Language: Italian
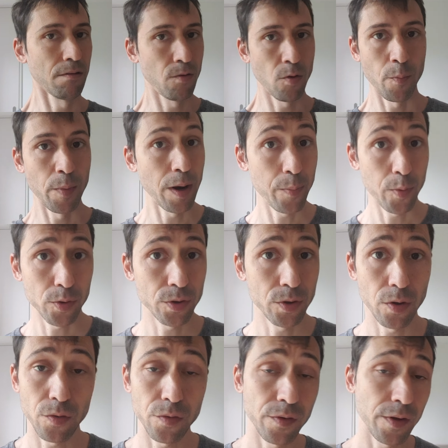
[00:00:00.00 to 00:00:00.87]
non me la
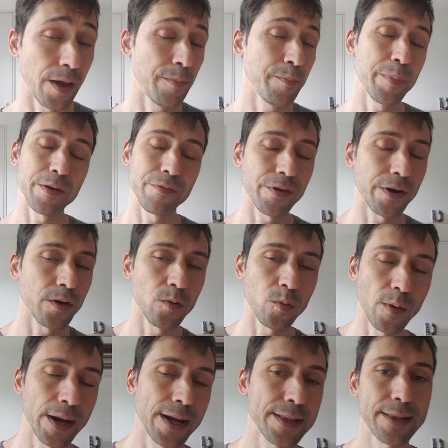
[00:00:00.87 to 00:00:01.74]
porterò sempre, faranno
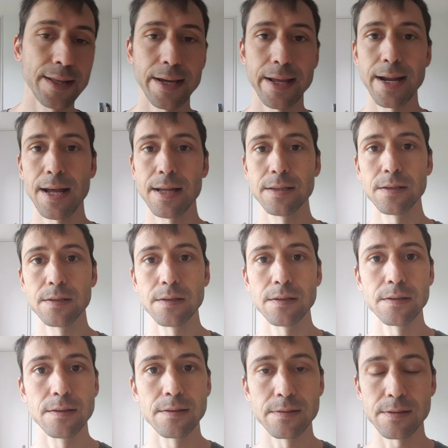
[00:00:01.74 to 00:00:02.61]
40
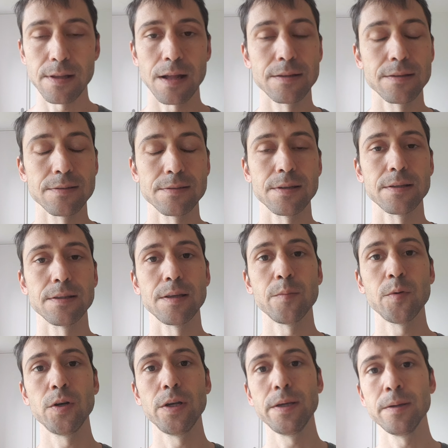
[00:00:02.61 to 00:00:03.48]
gradi d'estate se
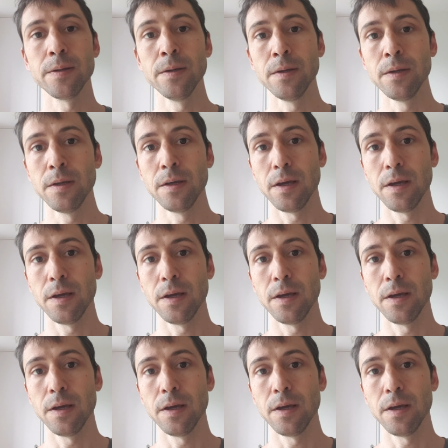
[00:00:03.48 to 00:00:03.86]
andiamo lì,